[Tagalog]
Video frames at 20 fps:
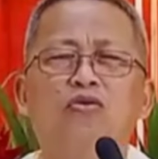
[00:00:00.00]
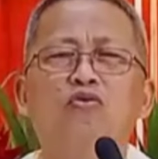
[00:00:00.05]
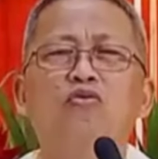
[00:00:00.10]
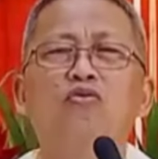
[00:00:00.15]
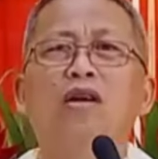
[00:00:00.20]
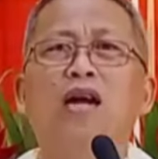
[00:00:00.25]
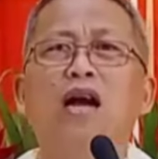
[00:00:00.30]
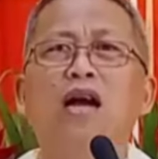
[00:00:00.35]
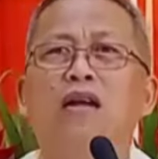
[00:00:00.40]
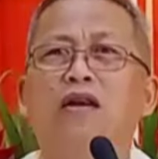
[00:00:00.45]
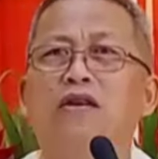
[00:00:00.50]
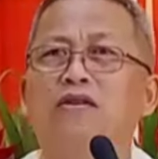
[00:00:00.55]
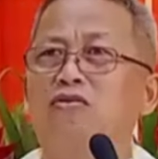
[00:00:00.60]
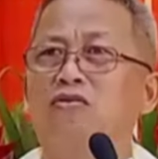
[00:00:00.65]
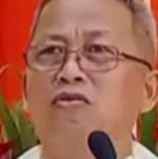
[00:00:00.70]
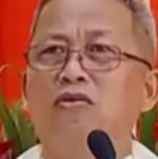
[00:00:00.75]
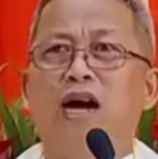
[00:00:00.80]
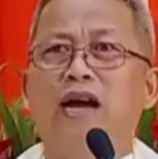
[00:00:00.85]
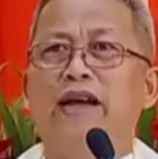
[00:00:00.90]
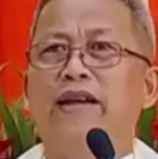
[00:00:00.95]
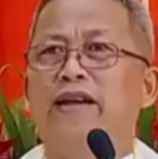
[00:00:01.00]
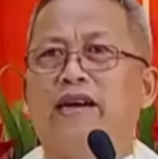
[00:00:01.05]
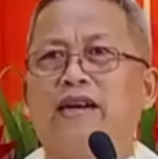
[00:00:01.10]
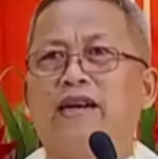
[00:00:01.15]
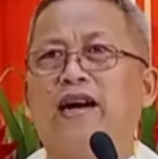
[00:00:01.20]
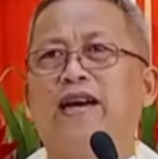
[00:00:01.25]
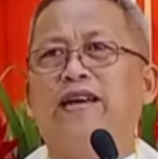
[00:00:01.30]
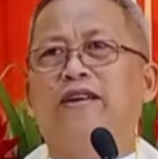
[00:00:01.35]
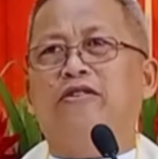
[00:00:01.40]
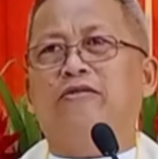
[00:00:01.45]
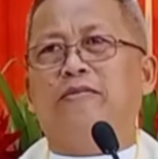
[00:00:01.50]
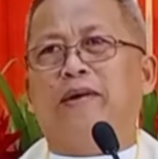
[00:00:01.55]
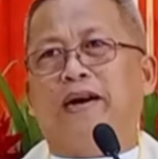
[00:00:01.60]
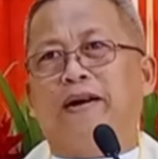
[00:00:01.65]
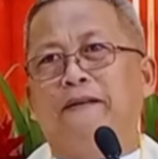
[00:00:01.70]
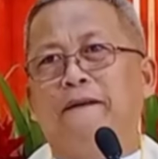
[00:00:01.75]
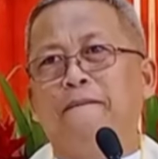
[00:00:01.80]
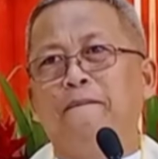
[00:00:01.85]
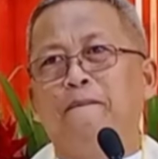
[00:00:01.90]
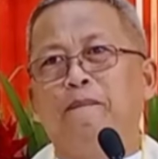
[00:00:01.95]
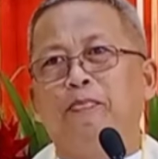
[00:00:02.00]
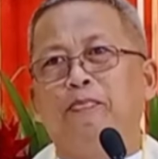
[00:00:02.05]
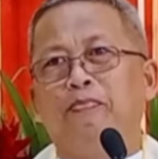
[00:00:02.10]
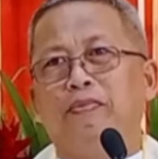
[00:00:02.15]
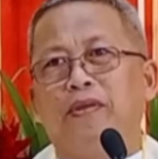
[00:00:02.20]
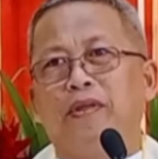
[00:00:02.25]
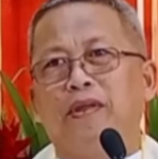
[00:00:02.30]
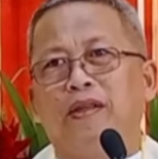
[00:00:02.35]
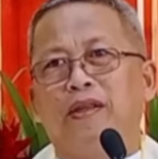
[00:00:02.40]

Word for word: Duga, dugay na kaayo ba?